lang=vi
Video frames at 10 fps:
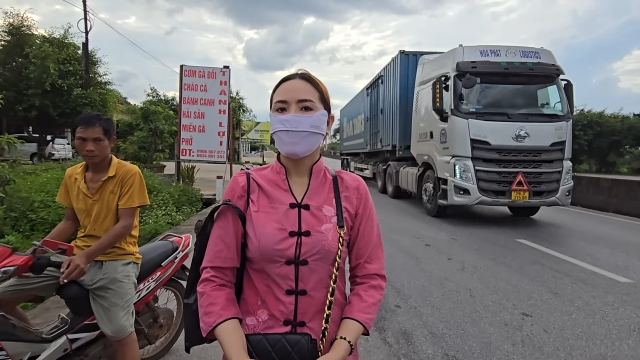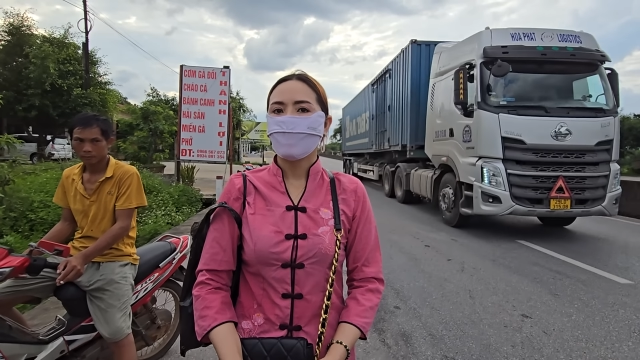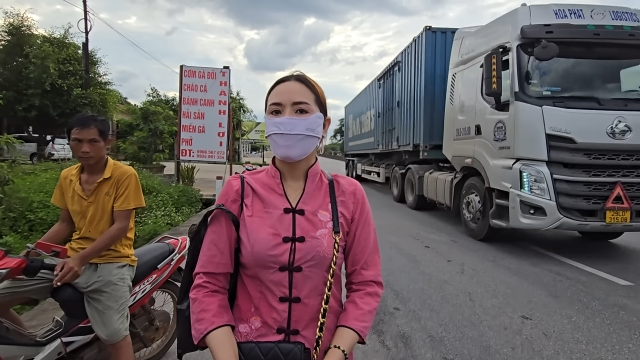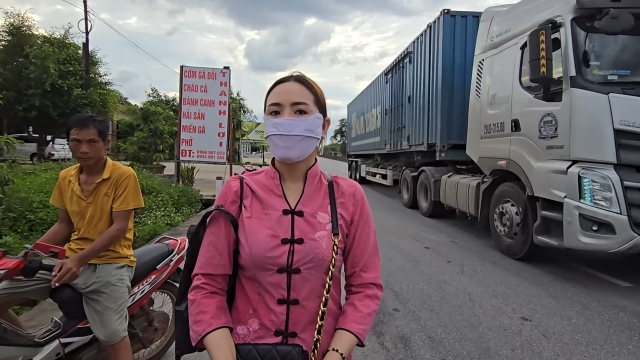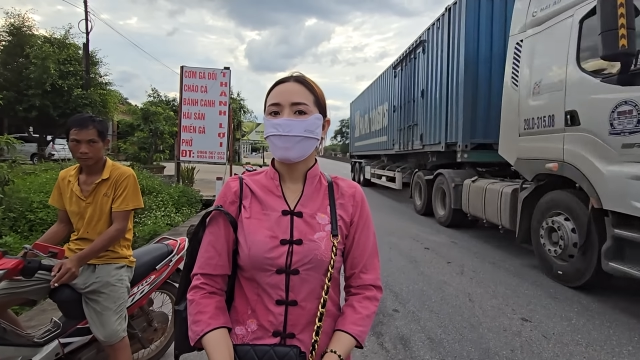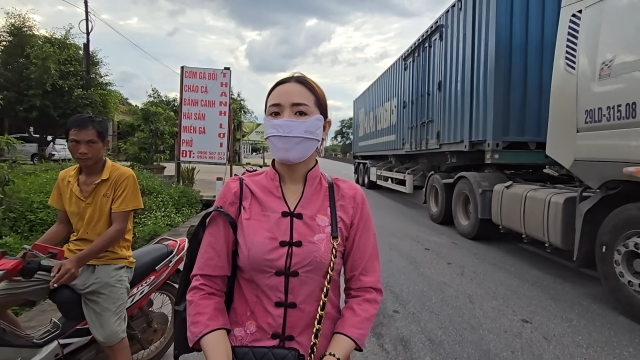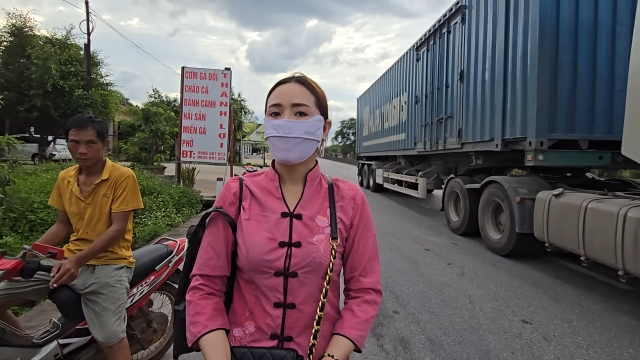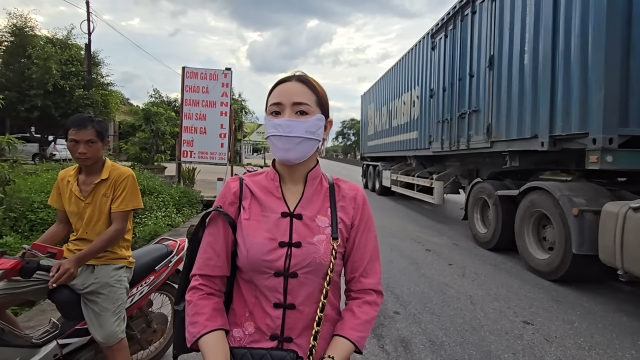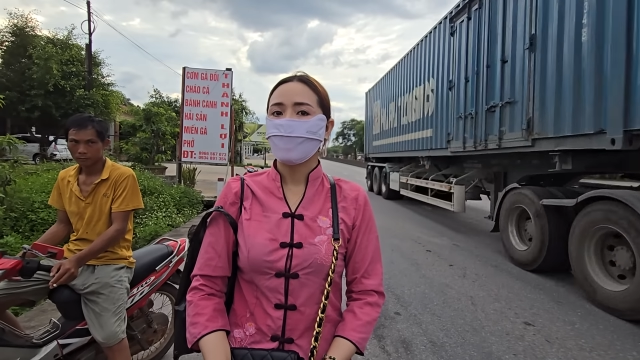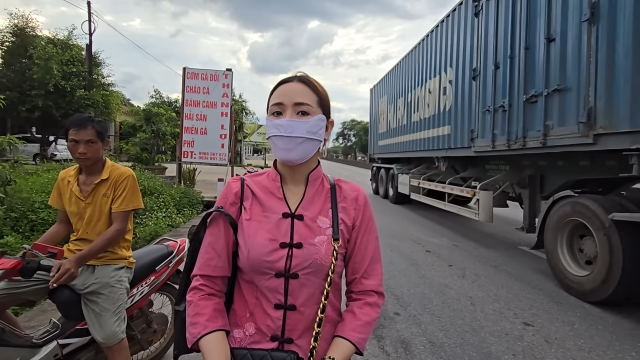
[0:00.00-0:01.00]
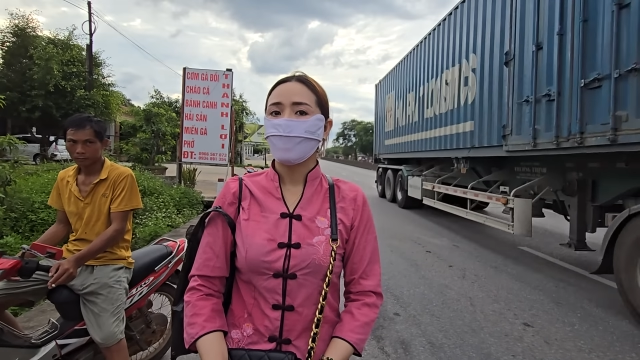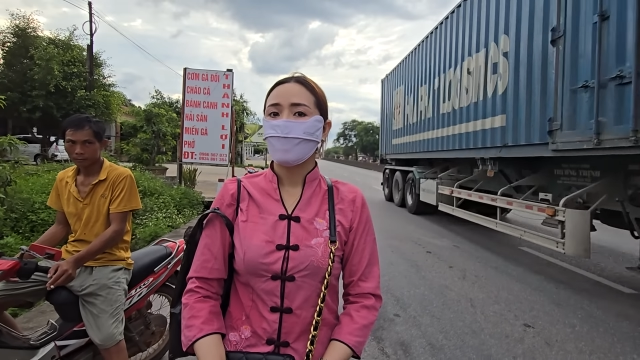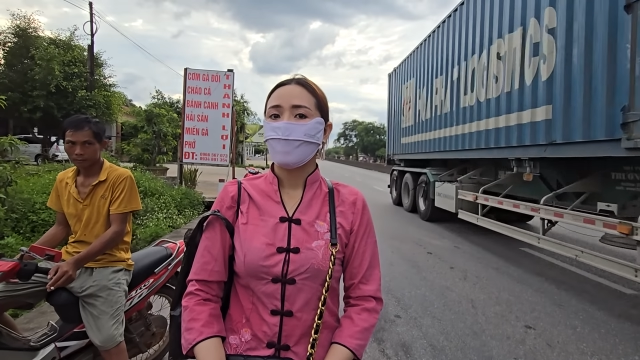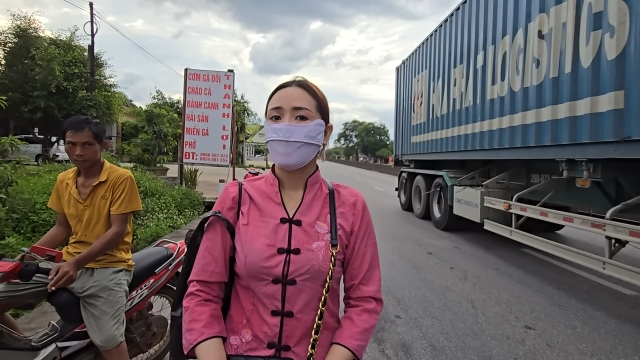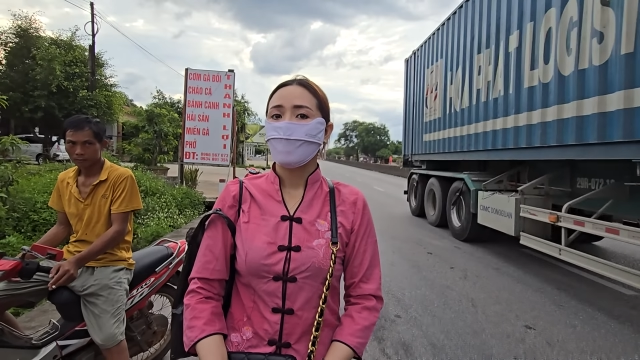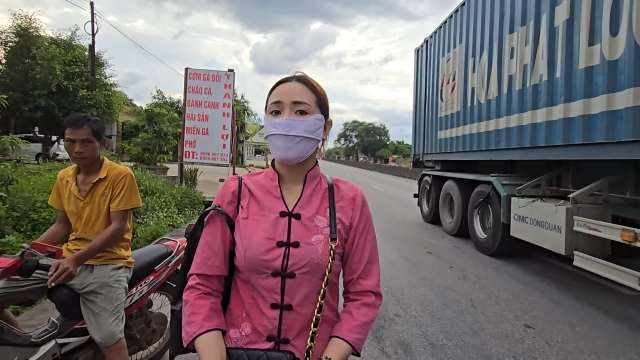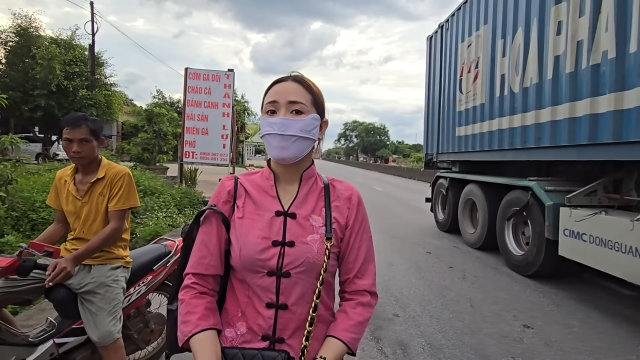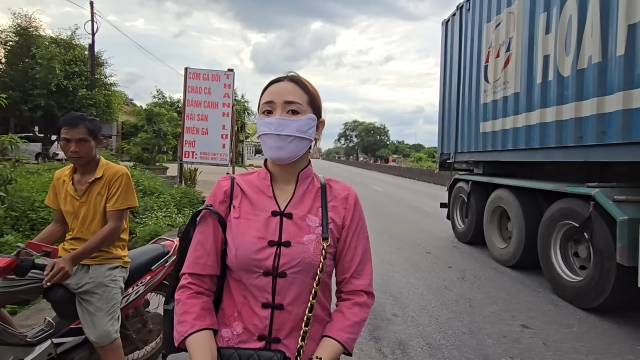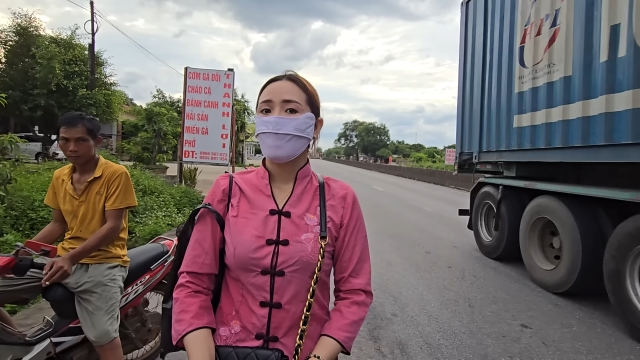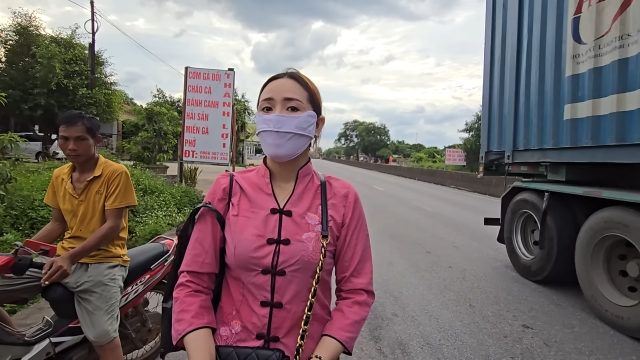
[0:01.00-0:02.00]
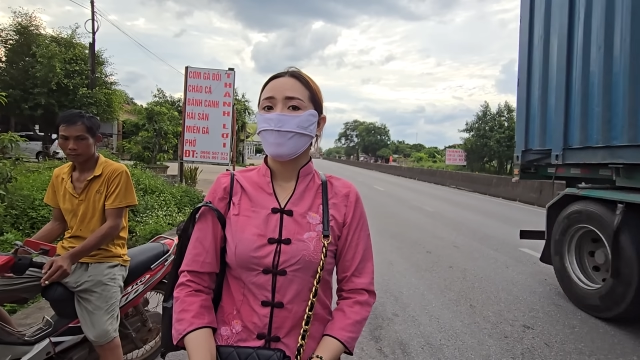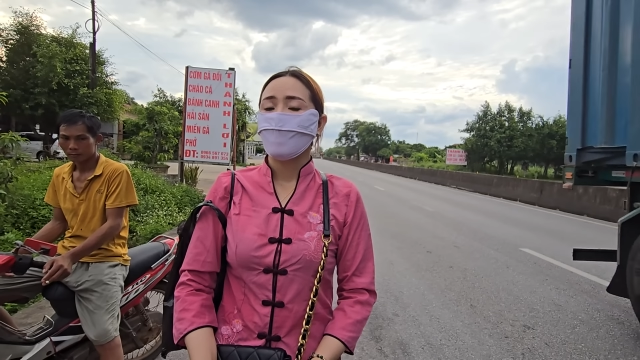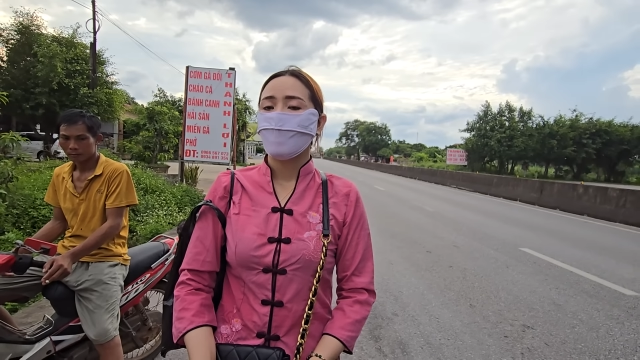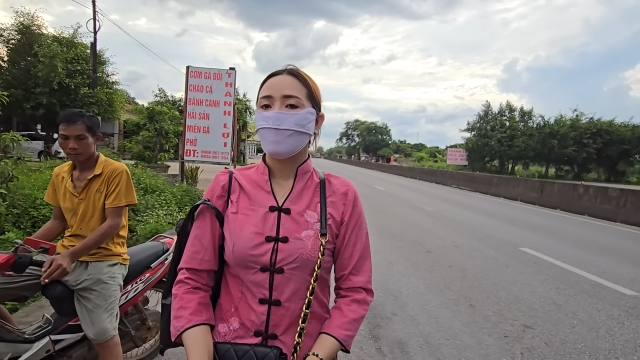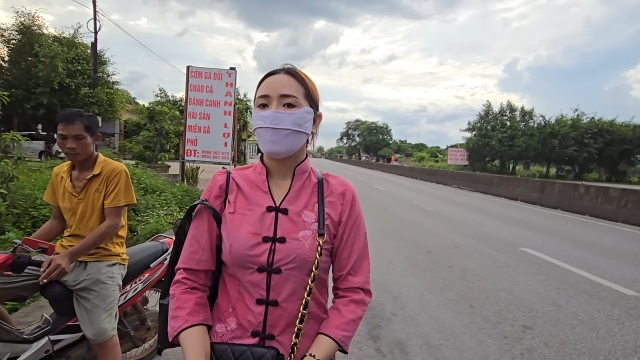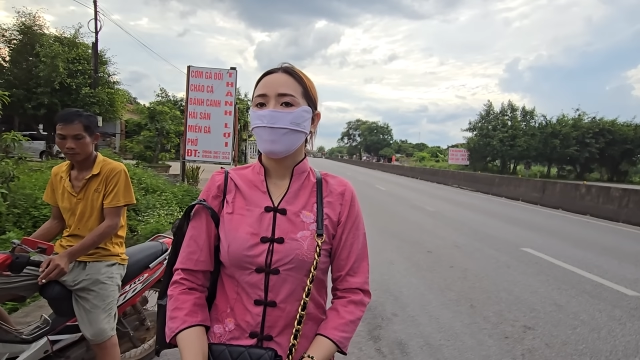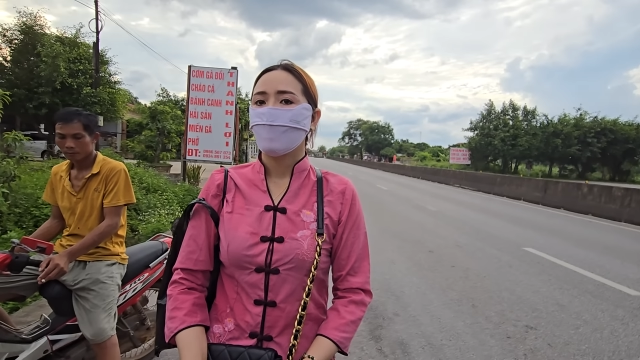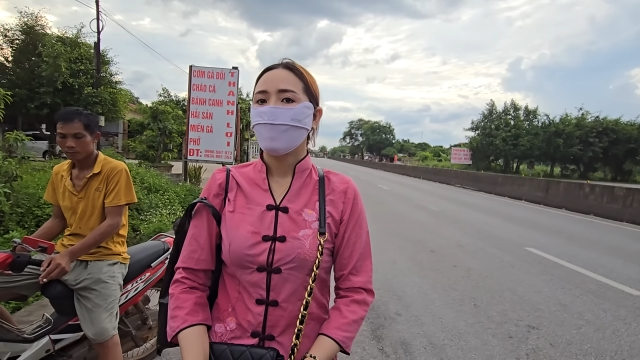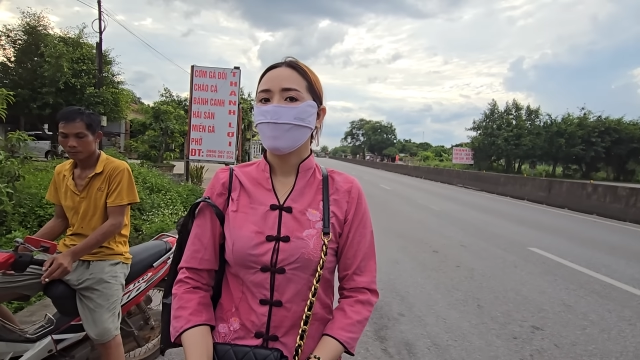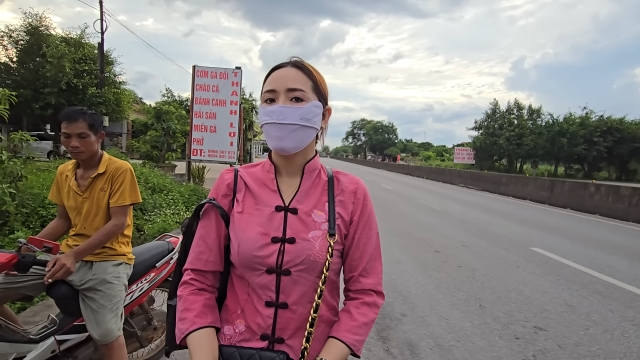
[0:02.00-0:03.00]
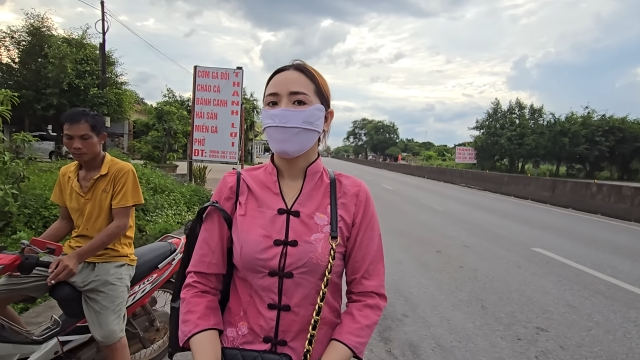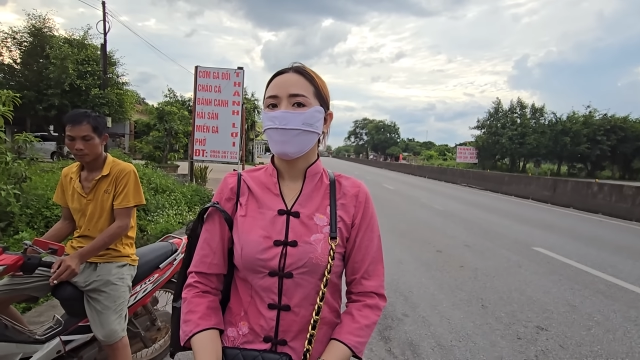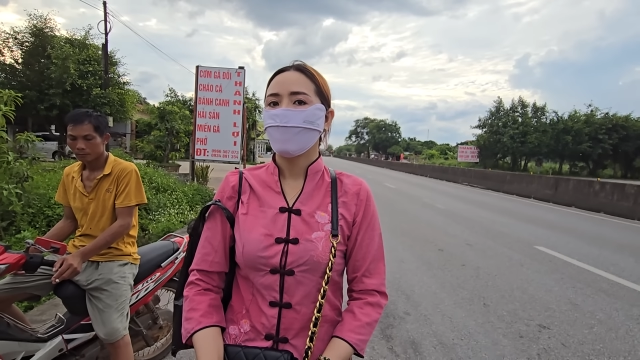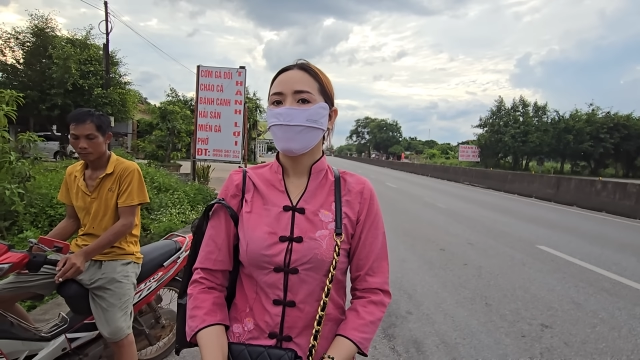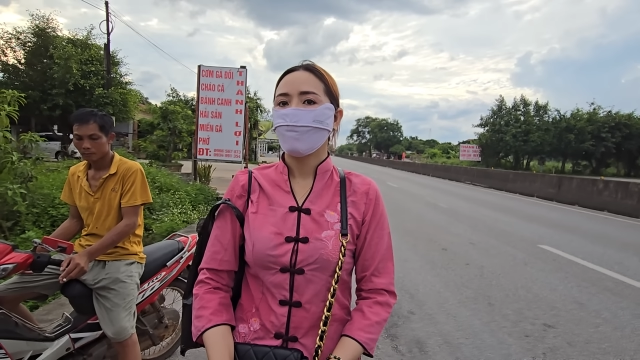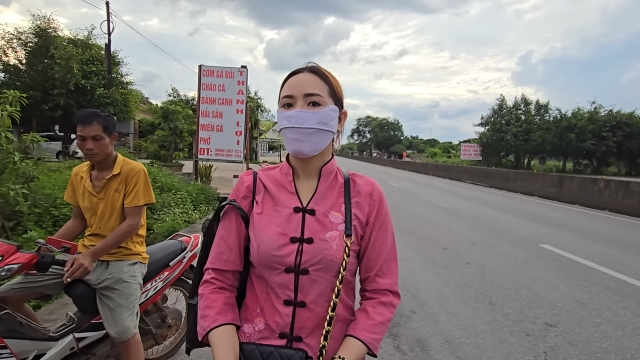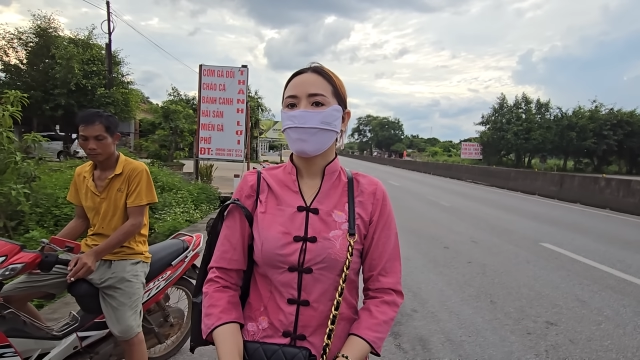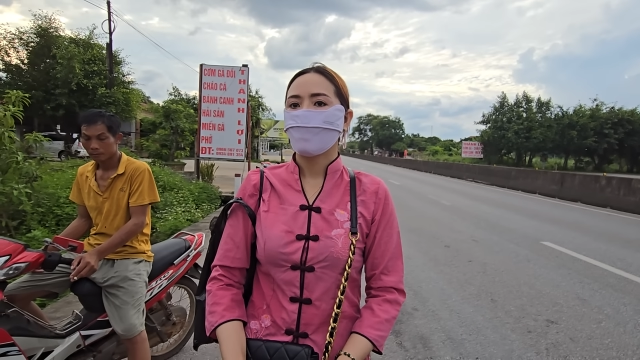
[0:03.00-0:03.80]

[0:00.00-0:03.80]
chia sẻ với chị nãy rồi thì tiếp tục chị sẽ đồng hành hay sao? Bây giờ chị tiếp tục đồng hành không hay là chị quay về?